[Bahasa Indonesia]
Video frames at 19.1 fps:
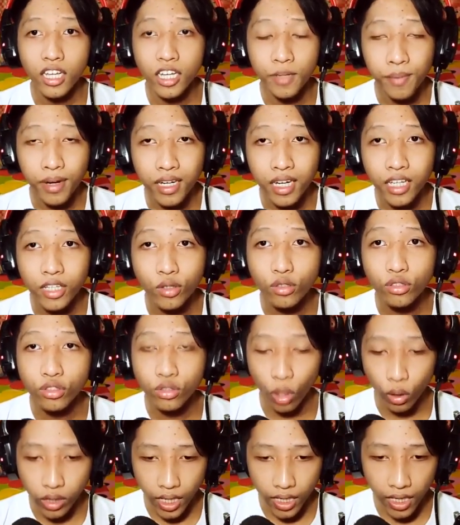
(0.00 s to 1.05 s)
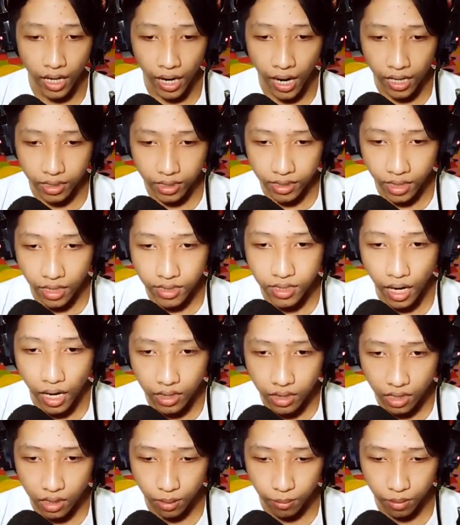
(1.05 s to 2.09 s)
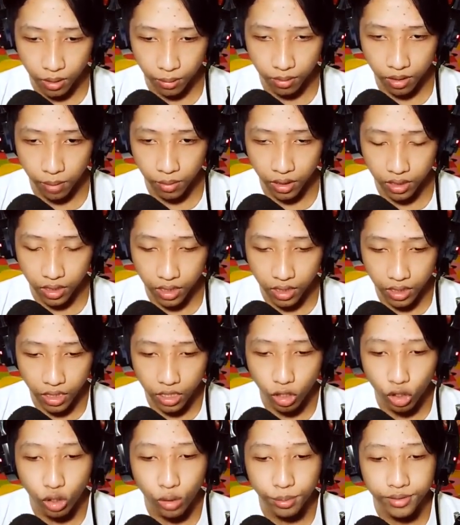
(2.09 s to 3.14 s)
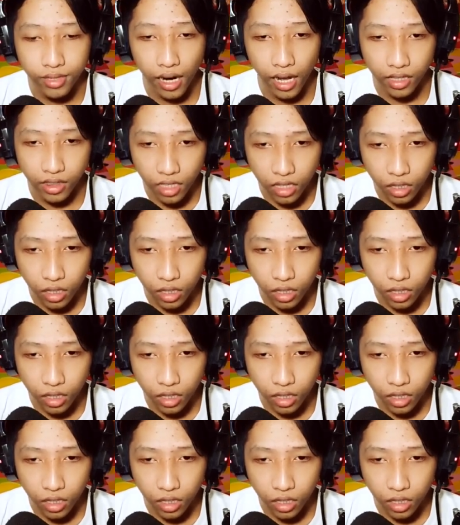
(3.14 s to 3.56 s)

di mana itu south yang artinya selatan teman-temannya berarti kita di kutub selatan